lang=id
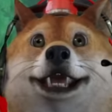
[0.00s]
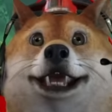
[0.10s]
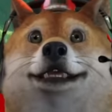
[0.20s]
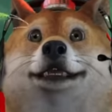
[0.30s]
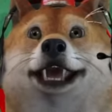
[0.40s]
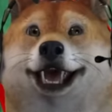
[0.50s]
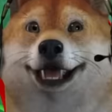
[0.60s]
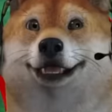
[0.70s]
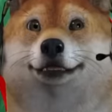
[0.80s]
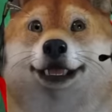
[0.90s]
ya, Obit kagak
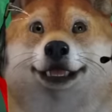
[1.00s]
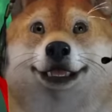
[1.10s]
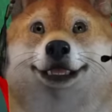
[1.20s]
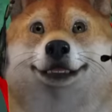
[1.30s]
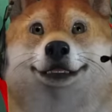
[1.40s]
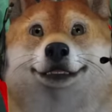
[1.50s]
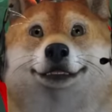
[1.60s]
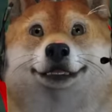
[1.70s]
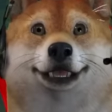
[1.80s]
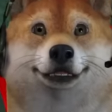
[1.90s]
tahu juga sih.
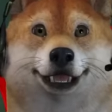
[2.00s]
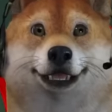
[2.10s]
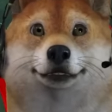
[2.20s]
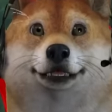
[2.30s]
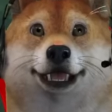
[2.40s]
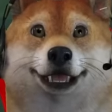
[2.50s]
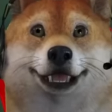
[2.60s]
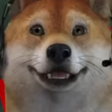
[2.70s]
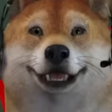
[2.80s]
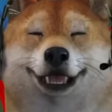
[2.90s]
Kita makan dulu yang
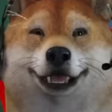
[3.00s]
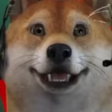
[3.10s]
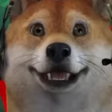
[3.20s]
kecil-kecil ini dah.